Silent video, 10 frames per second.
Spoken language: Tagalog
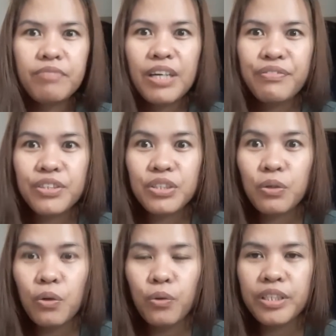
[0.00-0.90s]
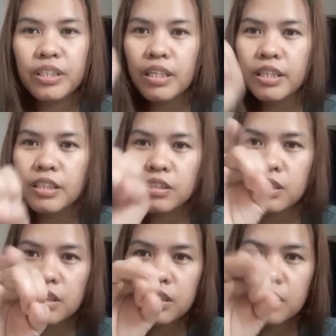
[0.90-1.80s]
5 years ago. 18,
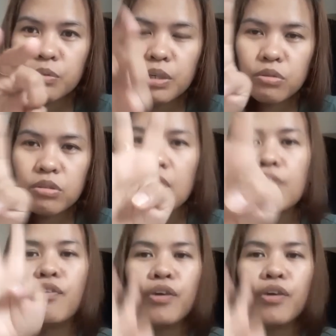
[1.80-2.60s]
19, 18, 20, 20, 4